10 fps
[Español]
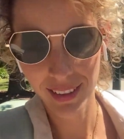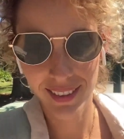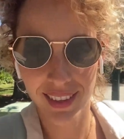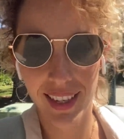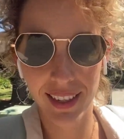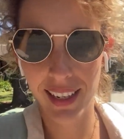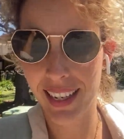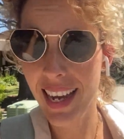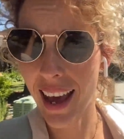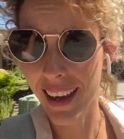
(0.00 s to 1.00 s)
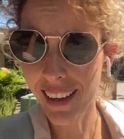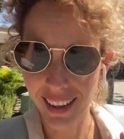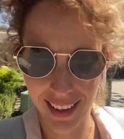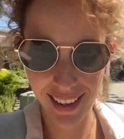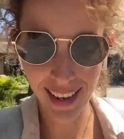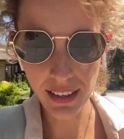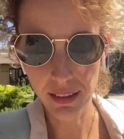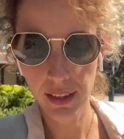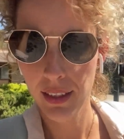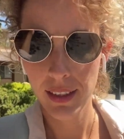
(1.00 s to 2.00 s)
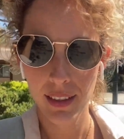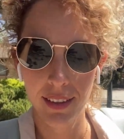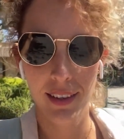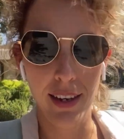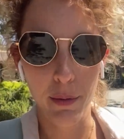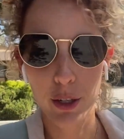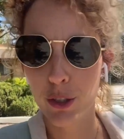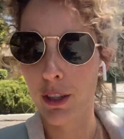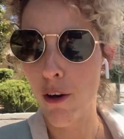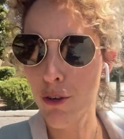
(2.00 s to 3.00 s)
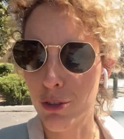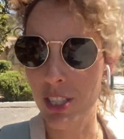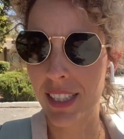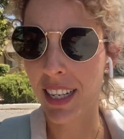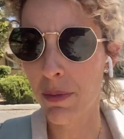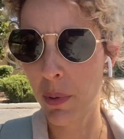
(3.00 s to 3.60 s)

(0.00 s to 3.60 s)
De, quería, ¿eh? Quería haberos contado cositas,